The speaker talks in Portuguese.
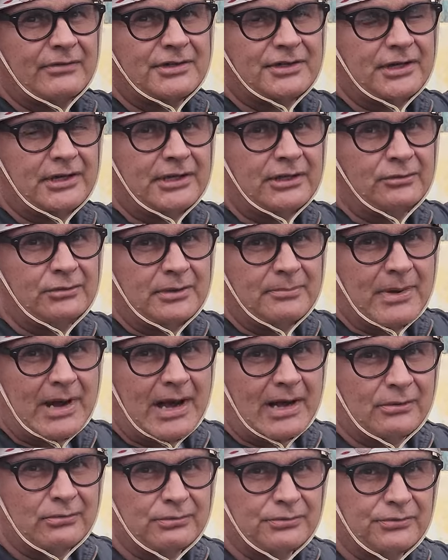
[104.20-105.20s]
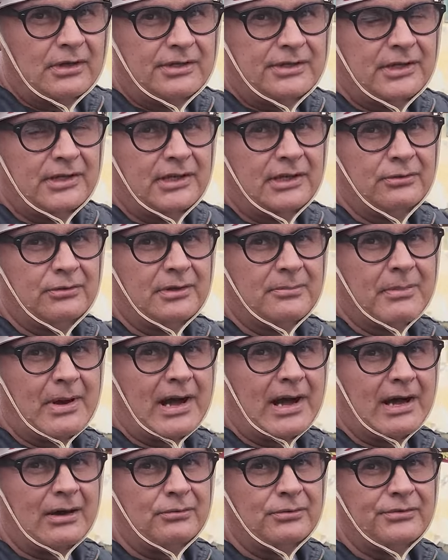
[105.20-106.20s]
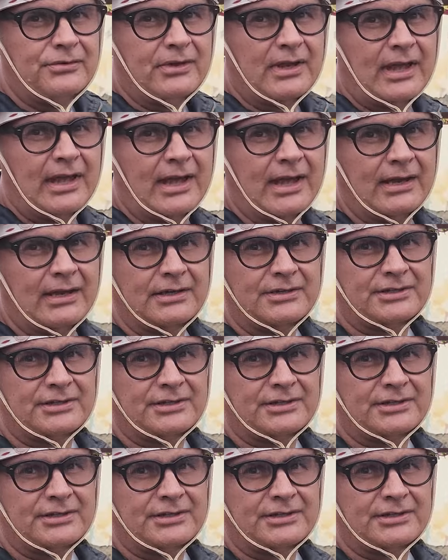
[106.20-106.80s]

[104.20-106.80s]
Chiquinho de Barros. Chiquinho de Barros era